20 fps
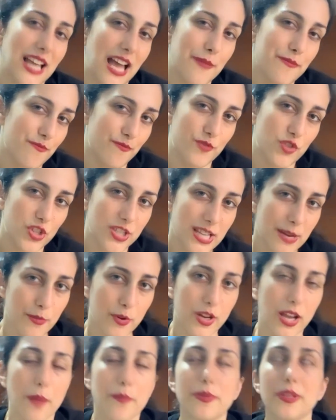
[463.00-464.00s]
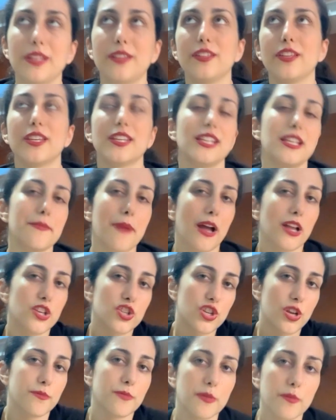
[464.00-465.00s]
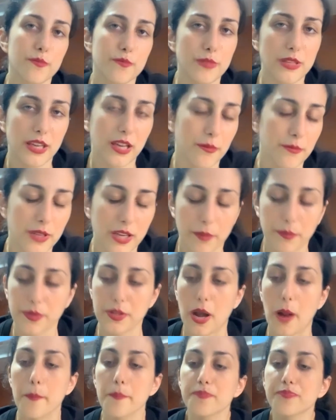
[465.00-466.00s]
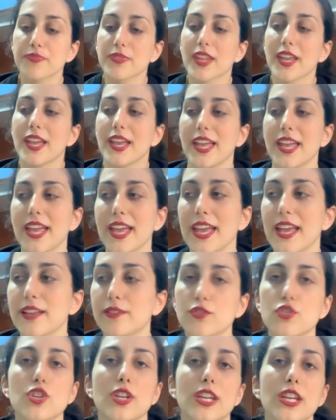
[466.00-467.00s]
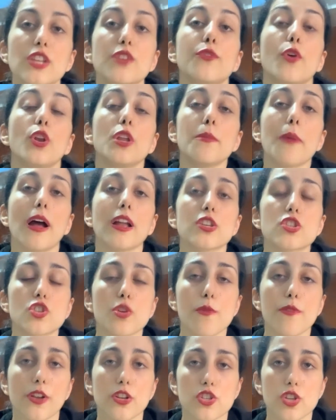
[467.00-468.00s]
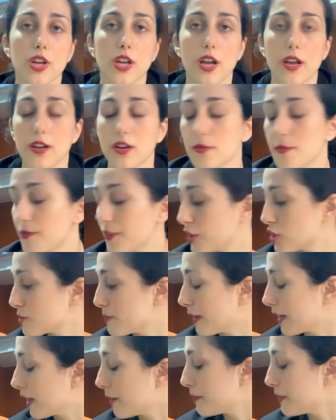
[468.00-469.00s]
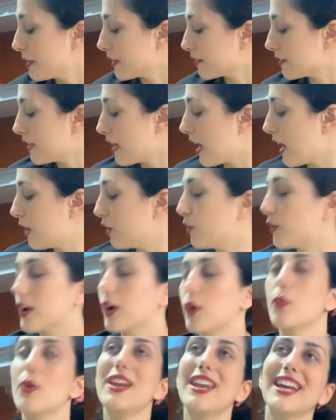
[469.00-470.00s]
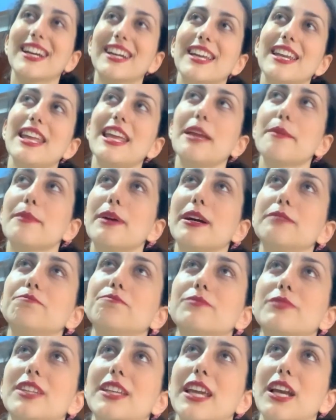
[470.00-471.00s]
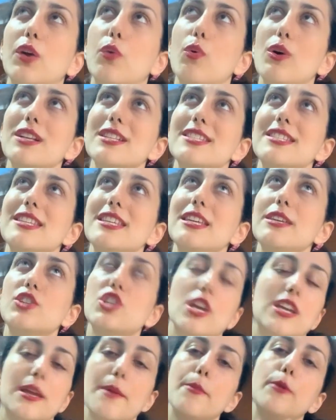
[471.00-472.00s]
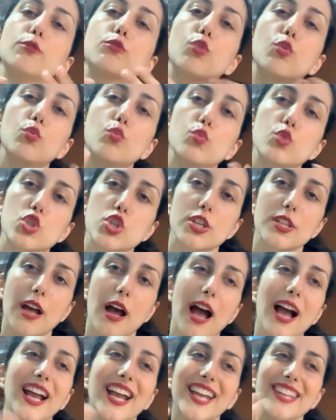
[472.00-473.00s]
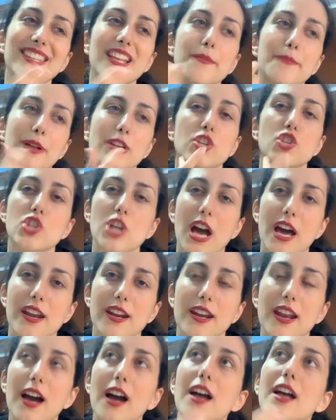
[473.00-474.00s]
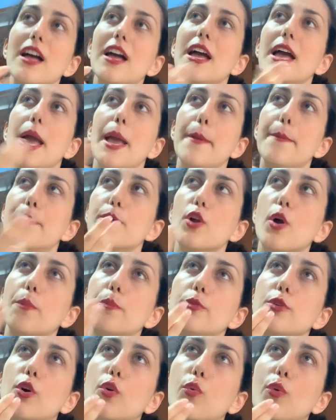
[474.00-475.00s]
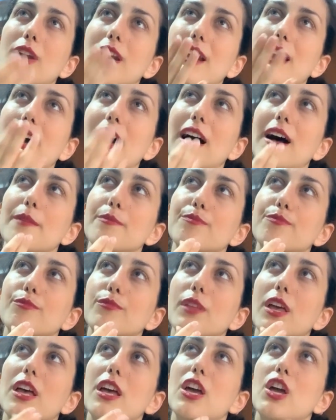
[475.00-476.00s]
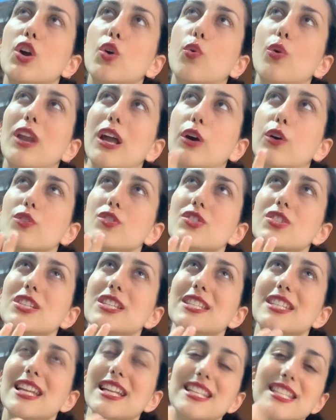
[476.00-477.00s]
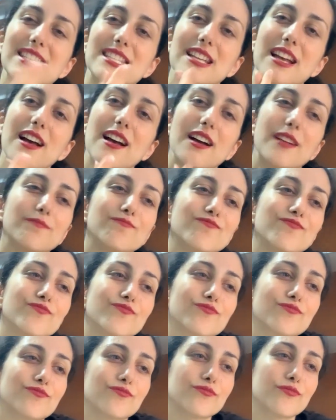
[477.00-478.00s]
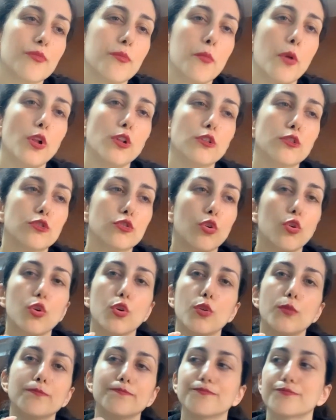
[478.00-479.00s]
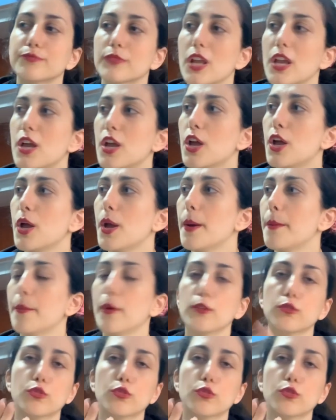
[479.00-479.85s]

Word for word: ci siamo capiti, chi li mangia mi, mi, mi capirà. E dici, chi non li mangia come, a, come facciamo a capirti? Allora, quella crema che quasi, cioè che è molto lucida, anche nel mangiarla, è proprio quella, mm, quella consistenza mm, molto, molto